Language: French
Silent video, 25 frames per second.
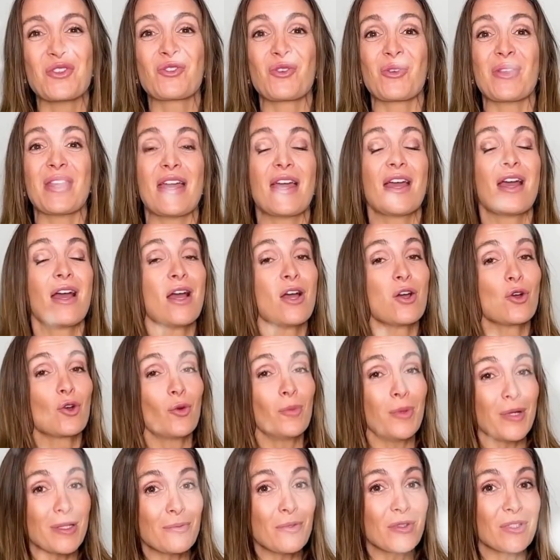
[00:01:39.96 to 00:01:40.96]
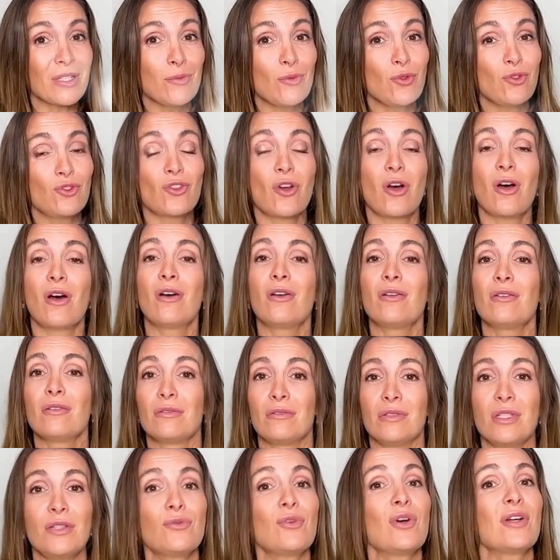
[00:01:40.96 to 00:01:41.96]
soyez complètement débutant,
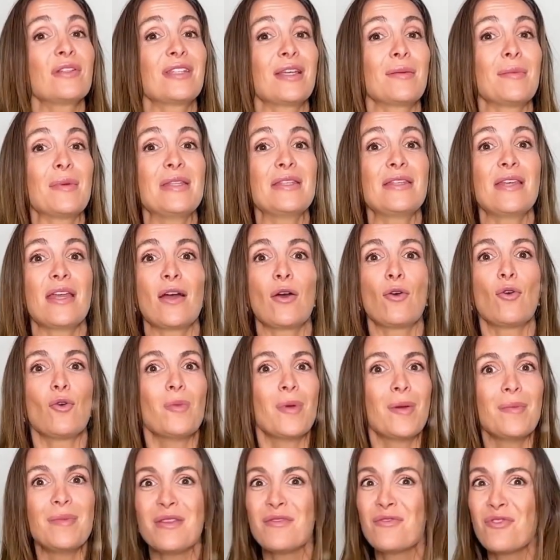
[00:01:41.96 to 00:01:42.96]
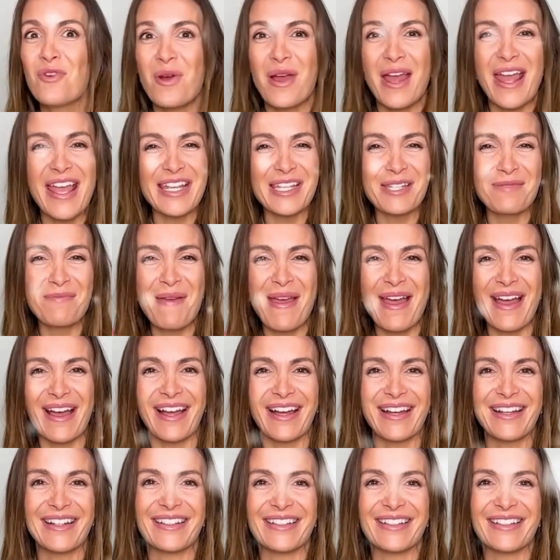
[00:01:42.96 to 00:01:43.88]
niveau intermédiaire ou même niveau expert.